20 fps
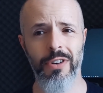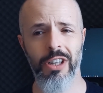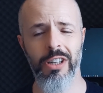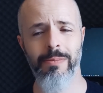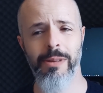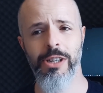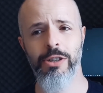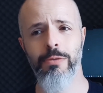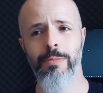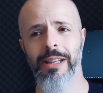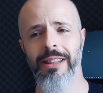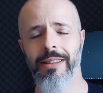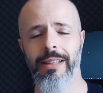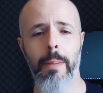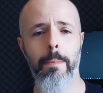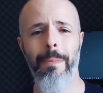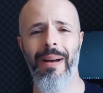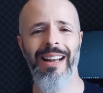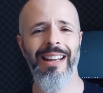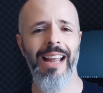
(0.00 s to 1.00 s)
foi realmente uma
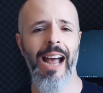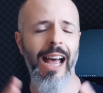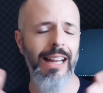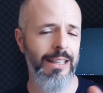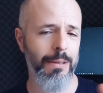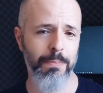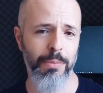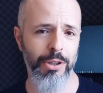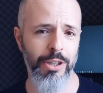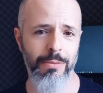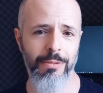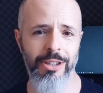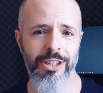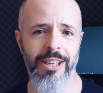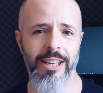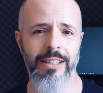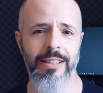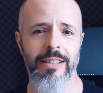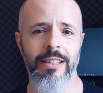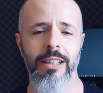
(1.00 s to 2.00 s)
atrapalhada, podemos
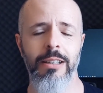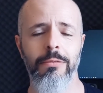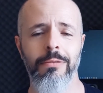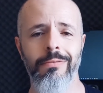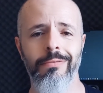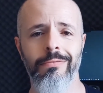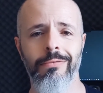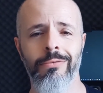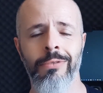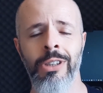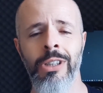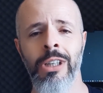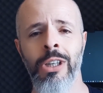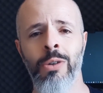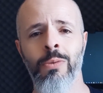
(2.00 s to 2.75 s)
dizer assim, um,